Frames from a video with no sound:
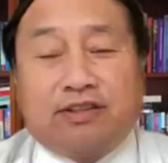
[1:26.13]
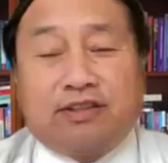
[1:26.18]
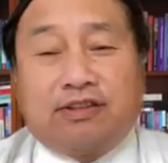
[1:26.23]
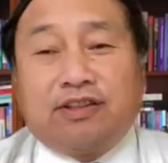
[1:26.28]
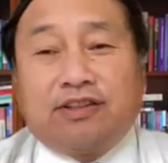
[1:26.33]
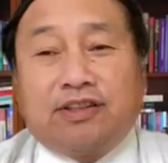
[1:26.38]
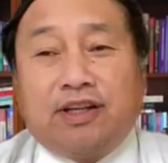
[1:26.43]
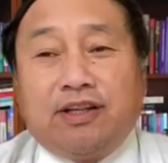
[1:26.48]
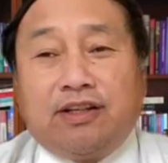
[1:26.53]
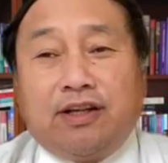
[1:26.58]
滴
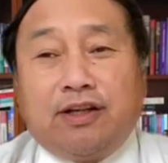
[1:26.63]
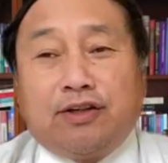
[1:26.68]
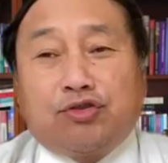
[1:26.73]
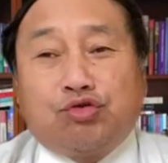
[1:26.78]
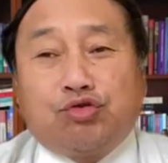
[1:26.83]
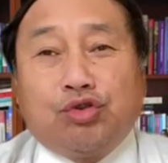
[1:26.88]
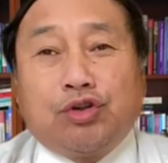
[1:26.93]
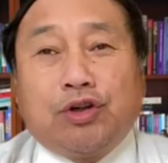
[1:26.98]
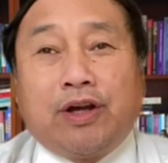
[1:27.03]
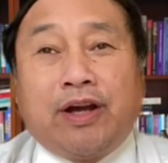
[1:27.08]
滴出
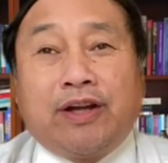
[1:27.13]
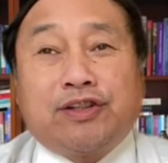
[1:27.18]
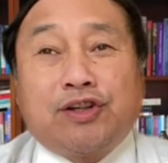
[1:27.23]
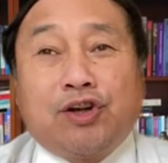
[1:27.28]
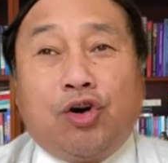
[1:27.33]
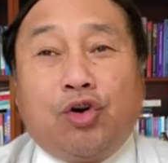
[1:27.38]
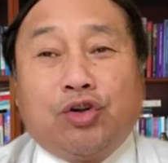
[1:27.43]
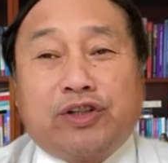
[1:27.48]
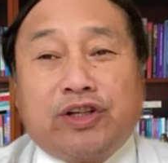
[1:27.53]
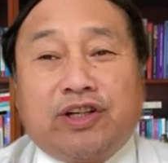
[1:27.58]
来之
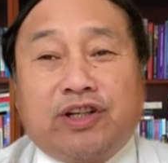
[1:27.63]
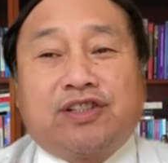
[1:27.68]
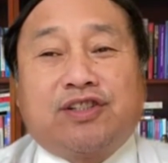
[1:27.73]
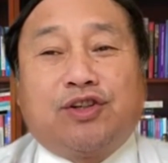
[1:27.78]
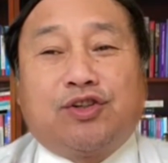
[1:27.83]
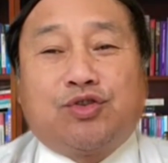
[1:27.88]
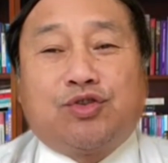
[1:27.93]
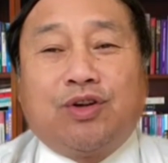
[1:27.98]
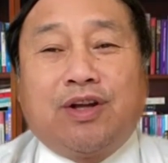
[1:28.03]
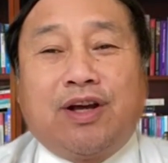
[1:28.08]
后，这个事
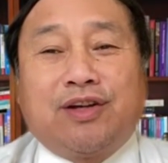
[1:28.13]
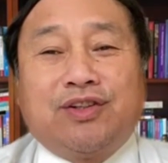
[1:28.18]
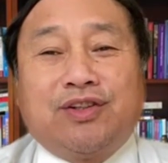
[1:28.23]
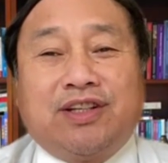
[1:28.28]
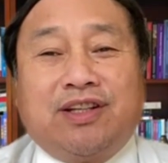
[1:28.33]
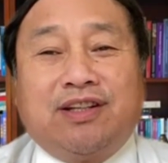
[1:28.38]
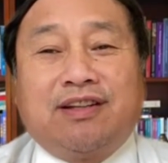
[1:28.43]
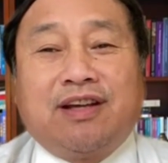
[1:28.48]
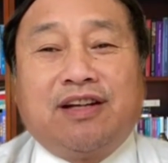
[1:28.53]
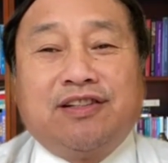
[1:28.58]
出来之后，
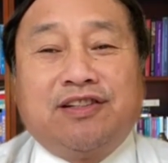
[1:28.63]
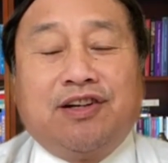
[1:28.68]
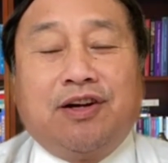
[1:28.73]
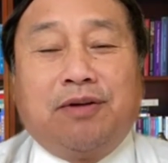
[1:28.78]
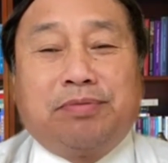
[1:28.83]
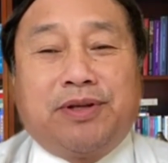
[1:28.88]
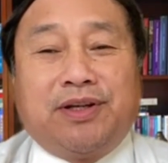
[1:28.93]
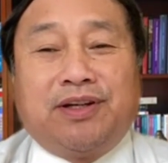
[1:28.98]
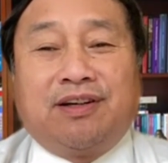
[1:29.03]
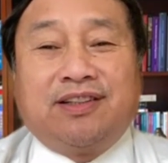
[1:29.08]
现在在热
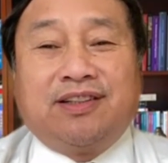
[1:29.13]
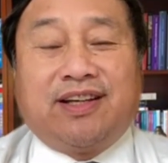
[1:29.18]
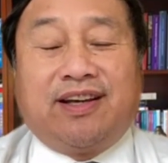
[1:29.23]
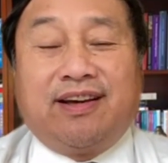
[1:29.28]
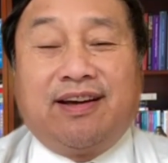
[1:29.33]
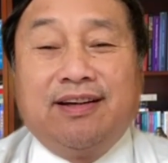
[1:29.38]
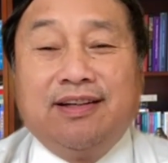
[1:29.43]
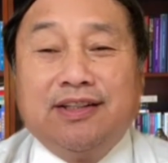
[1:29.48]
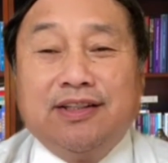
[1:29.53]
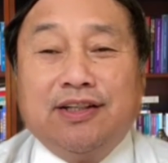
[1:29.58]
评，而
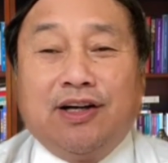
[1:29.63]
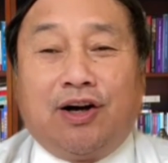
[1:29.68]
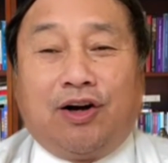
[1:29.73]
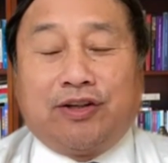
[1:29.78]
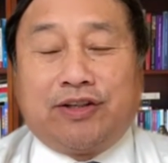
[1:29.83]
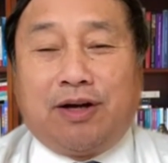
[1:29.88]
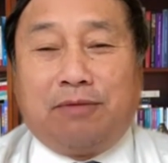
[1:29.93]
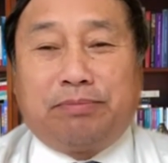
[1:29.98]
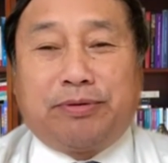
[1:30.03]
且好像